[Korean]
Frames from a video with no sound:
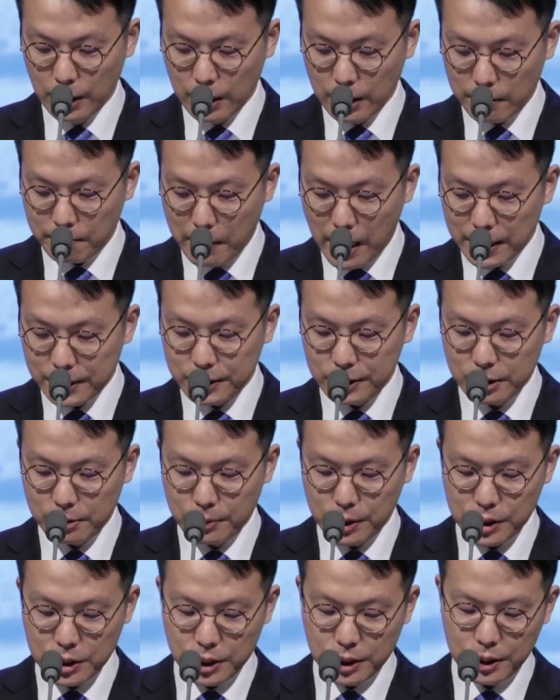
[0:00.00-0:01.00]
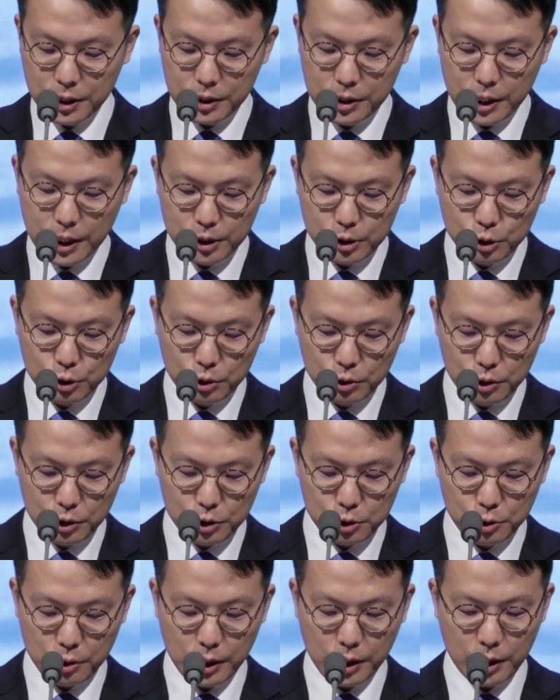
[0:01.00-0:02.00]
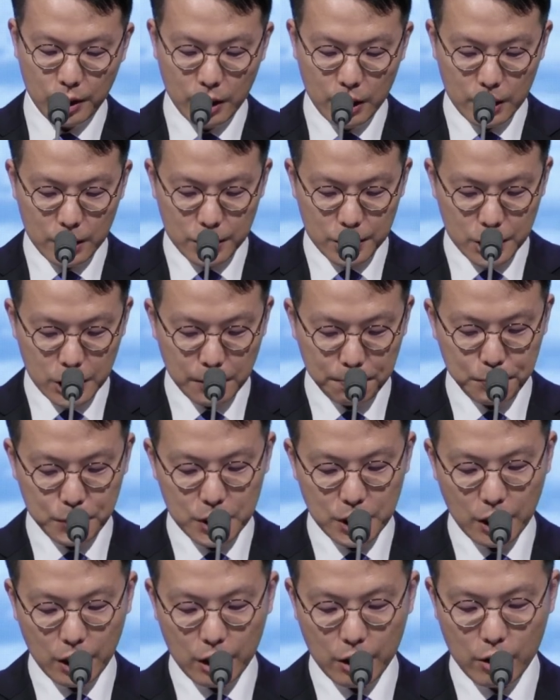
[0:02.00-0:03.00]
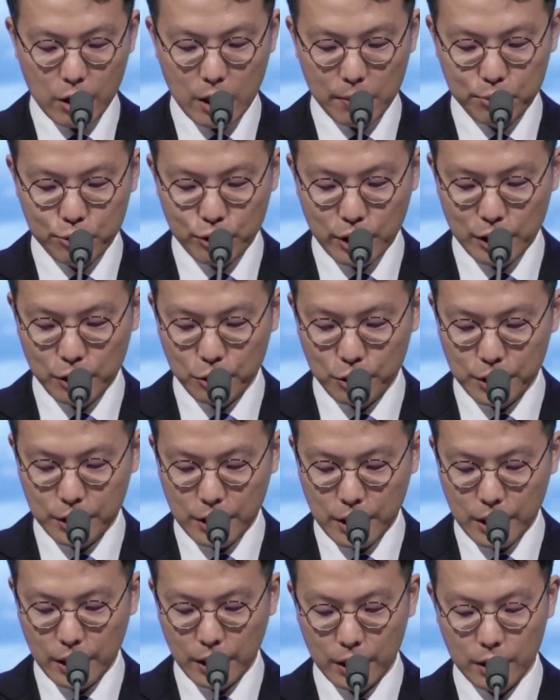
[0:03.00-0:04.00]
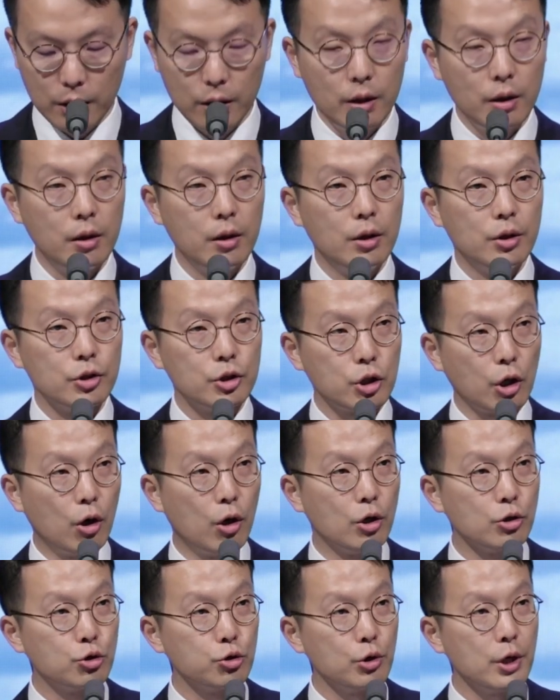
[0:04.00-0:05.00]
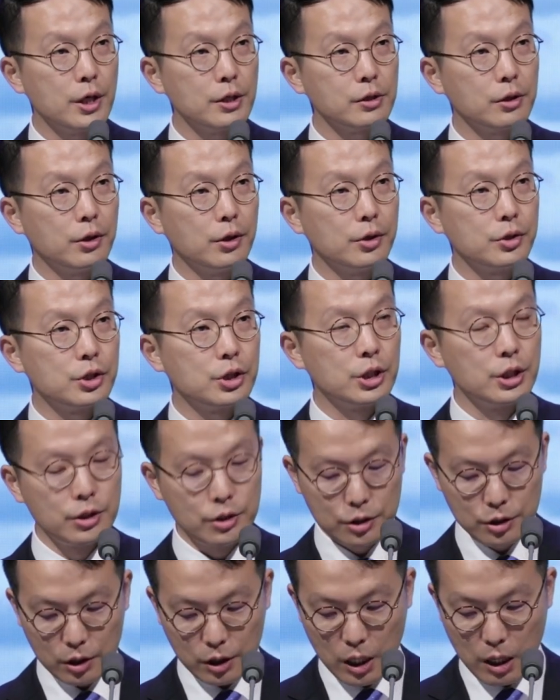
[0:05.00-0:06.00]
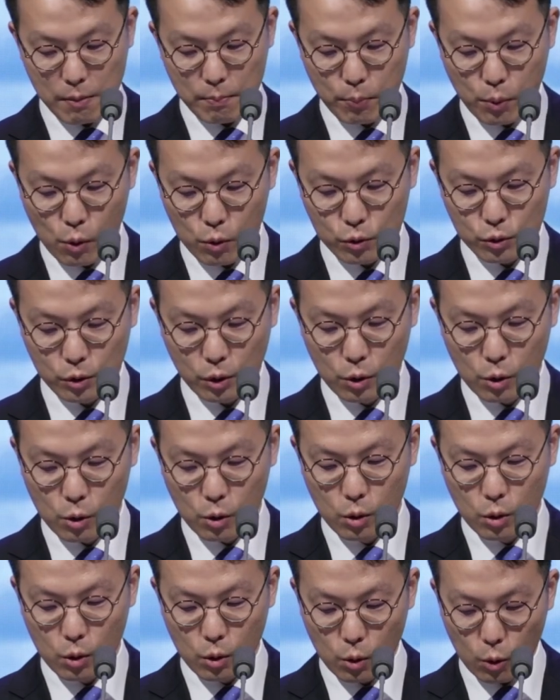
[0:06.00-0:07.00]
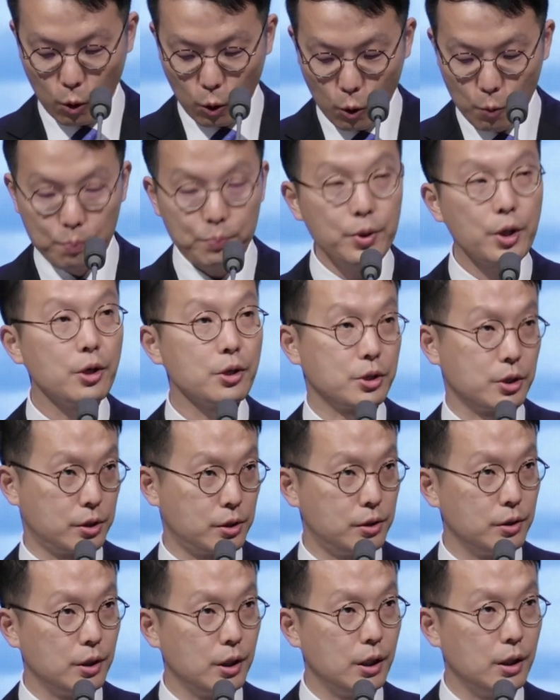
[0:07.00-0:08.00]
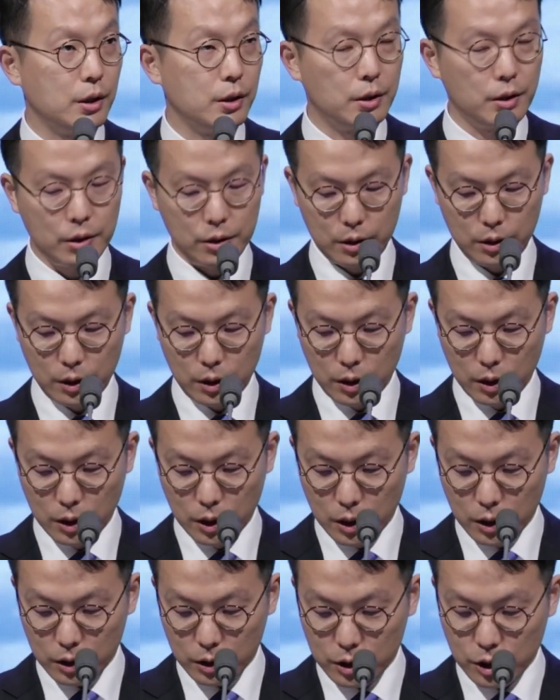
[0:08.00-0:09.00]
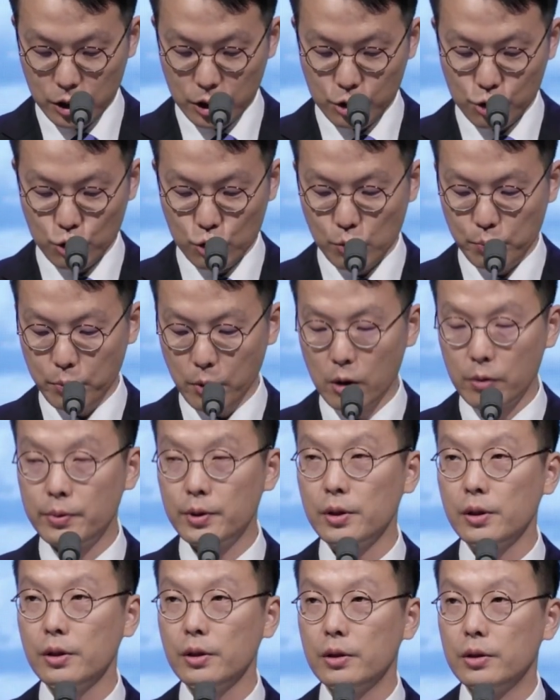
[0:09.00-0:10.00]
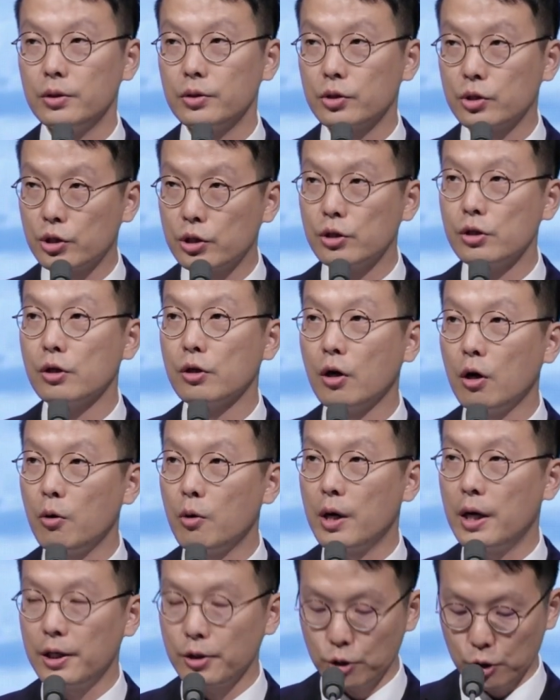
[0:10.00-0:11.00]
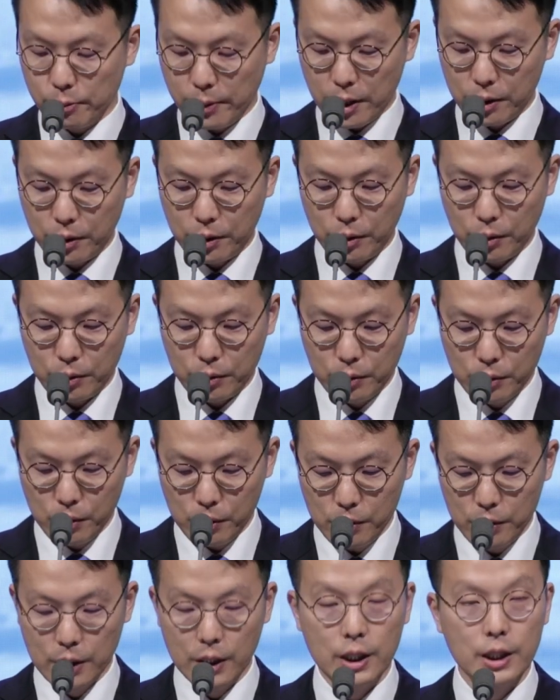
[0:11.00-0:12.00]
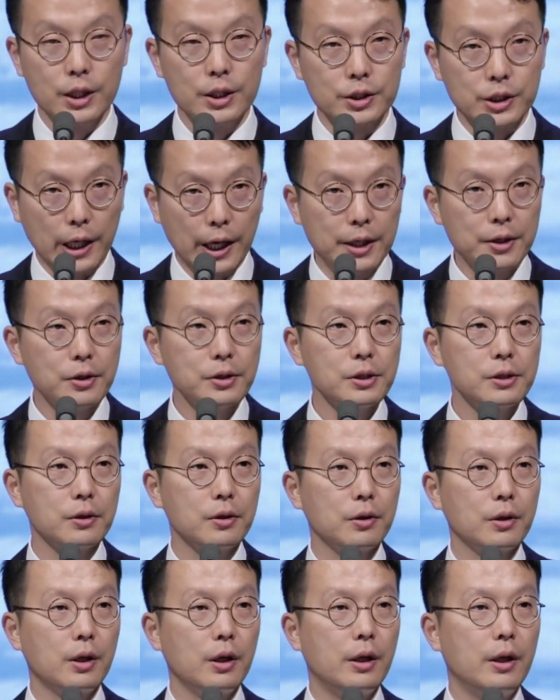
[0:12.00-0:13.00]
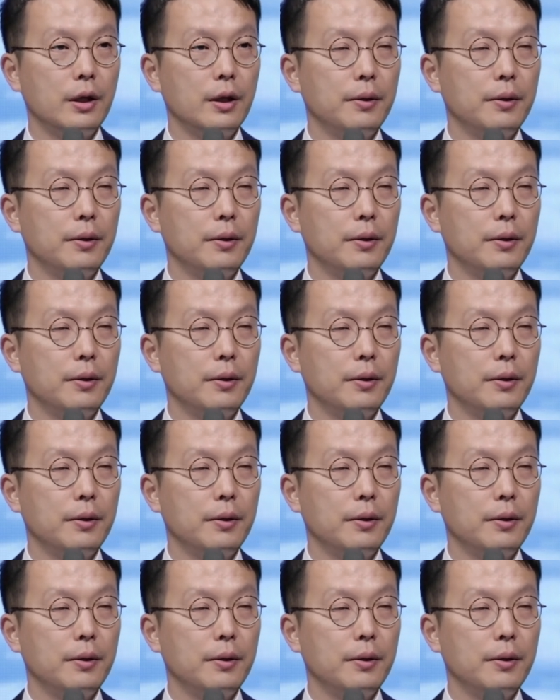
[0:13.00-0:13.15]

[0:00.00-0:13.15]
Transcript: 말씀이신 예수 그리스도의 십자가와 부활로 인해 저주에서 진정한 복으로 옮겨졌으니 그 율법을 즐거워할 수밖에 없고 자연스럽게